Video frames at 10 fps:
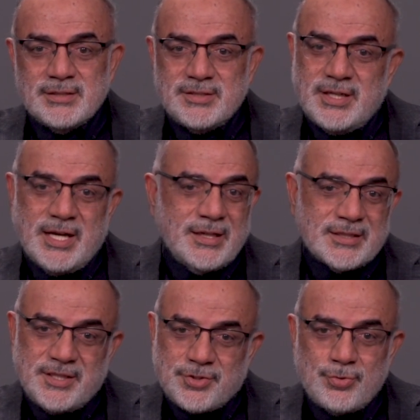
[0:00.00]
tren
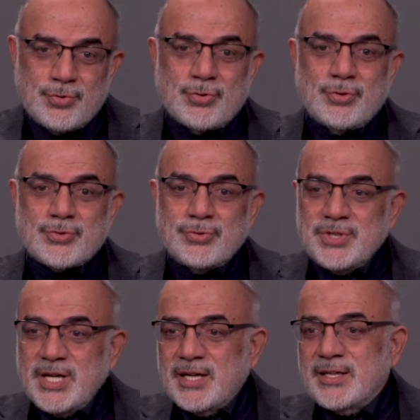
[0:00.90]
adı 200 olsun
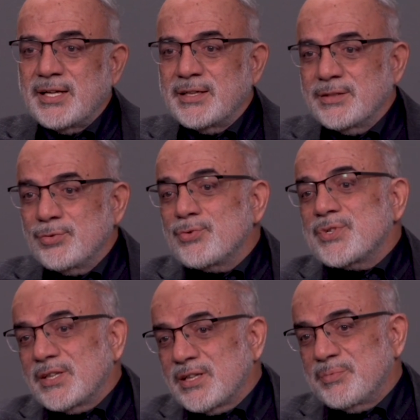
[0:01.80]
diğerlerinin
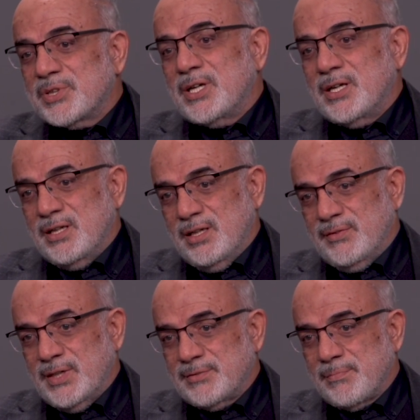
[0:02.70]
100 yıllık bir tarihi
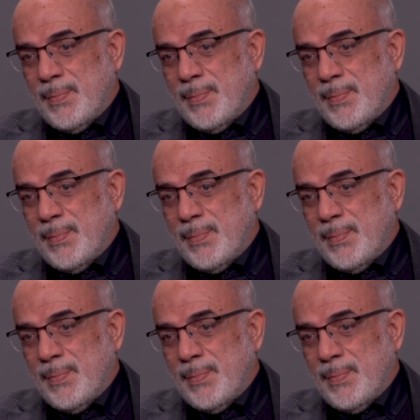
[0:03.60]
var.